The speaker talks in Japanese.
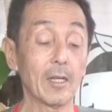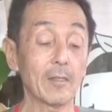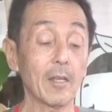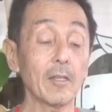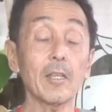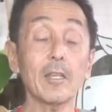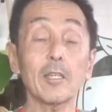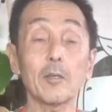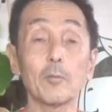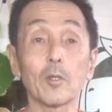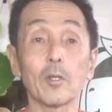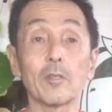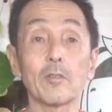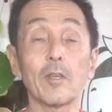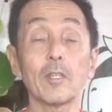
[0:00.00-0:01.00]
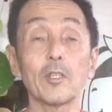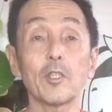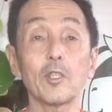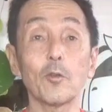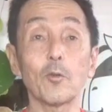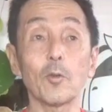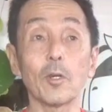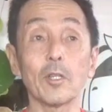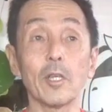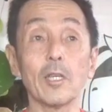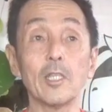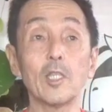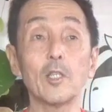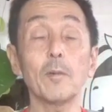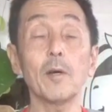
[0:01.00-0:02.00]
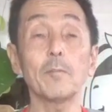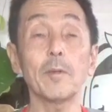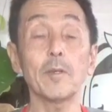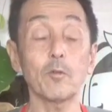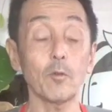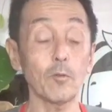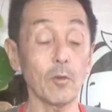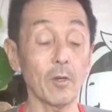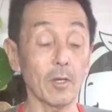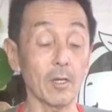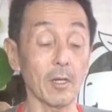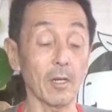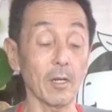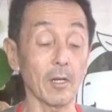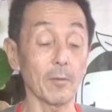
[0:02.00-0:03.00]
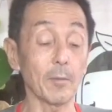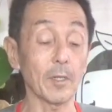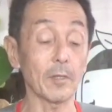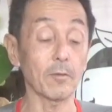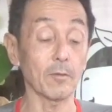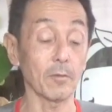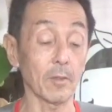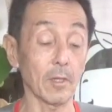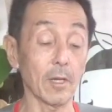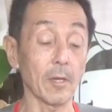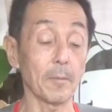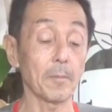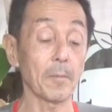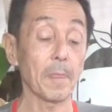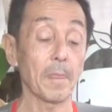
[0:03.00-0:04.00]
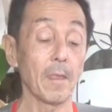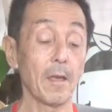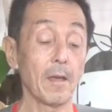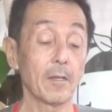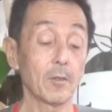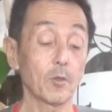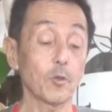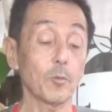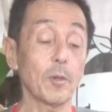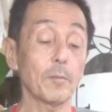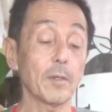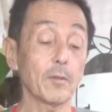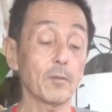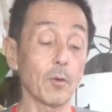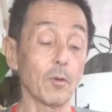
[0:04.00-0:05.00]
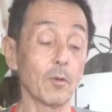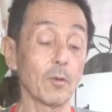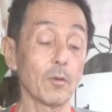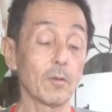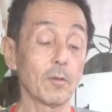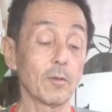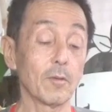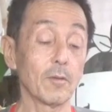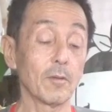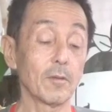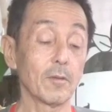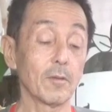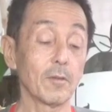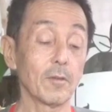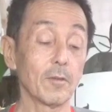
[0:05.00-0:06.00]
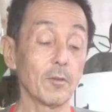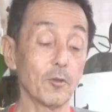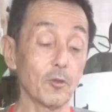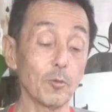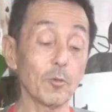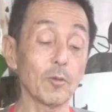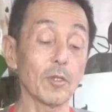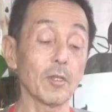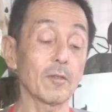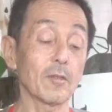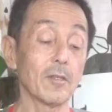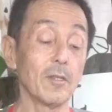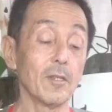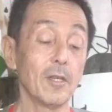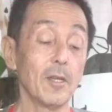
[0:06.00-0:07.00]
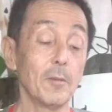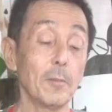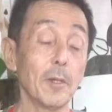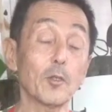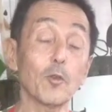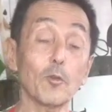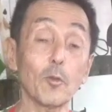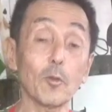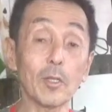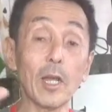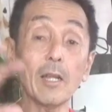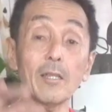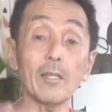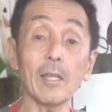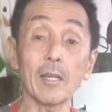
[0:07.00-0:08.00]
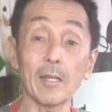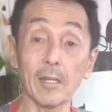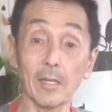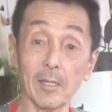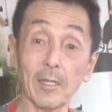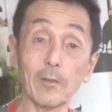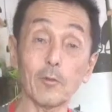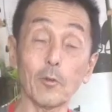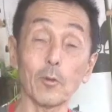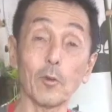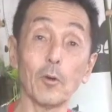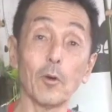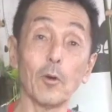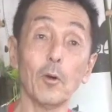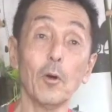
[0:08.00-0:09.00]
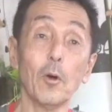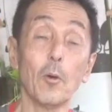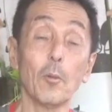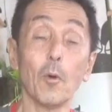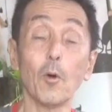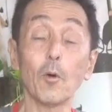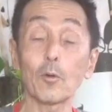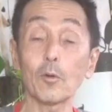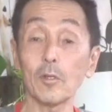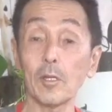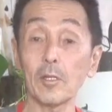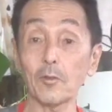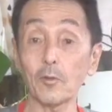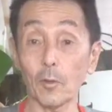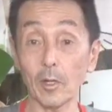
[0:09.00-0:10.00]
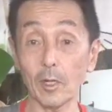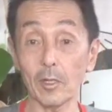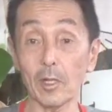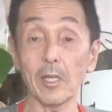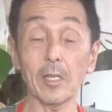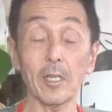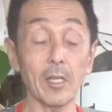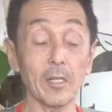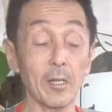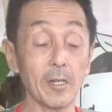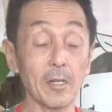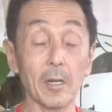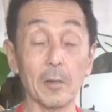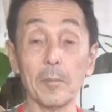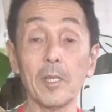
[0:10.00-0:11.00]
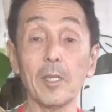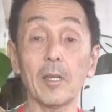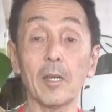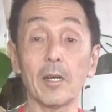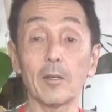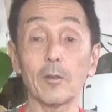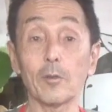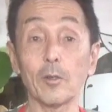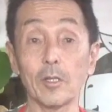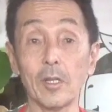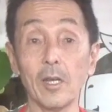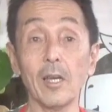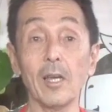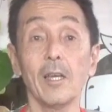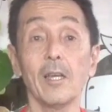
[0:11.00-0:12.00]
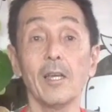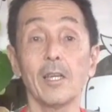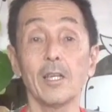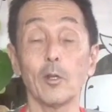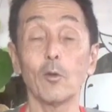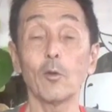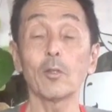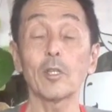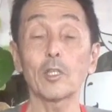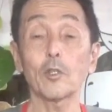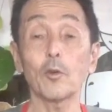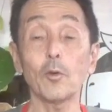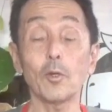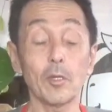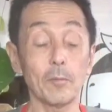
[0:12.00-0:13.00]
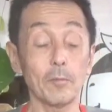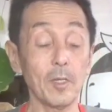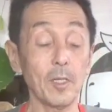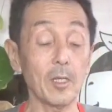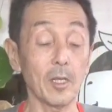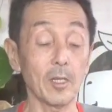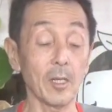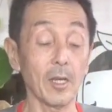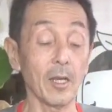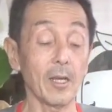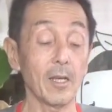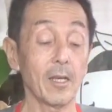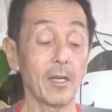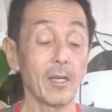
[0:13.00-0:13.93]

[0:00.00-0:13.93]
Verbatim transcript: 洗濯機もね、全自動がね1万ペソぐらいからありますんで、10万ペソ十分です。ちょっと何点かね、そのモールですとか電気屋なんか見て歩いて、いろんな商品見てね